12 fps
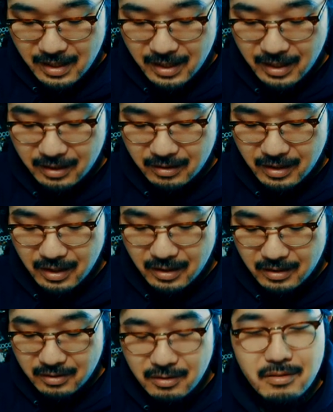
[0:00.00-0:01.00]
えー、っとね
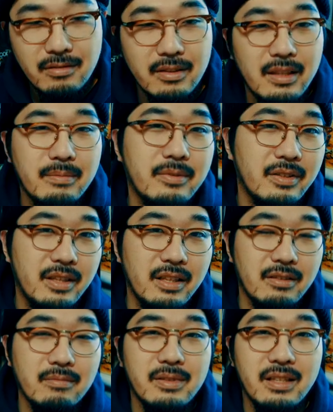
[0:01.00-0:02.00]
中古
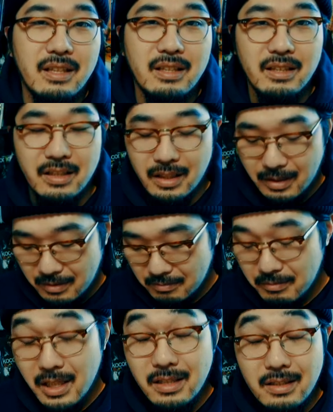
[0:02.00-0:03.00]
ディーブイディー のお店があってね、
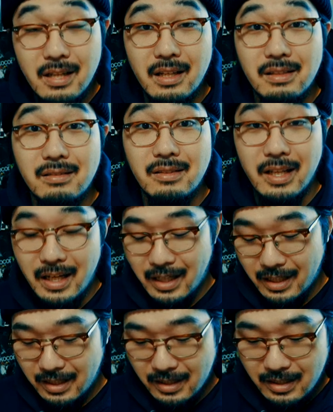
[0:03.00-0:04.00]
めっちゃ安くて
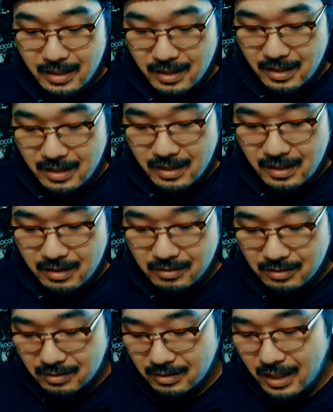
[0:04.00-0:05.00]

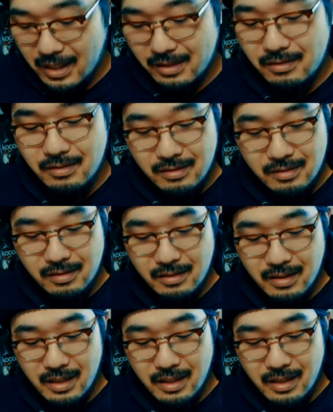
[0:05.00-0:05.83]
すげえ安いっす。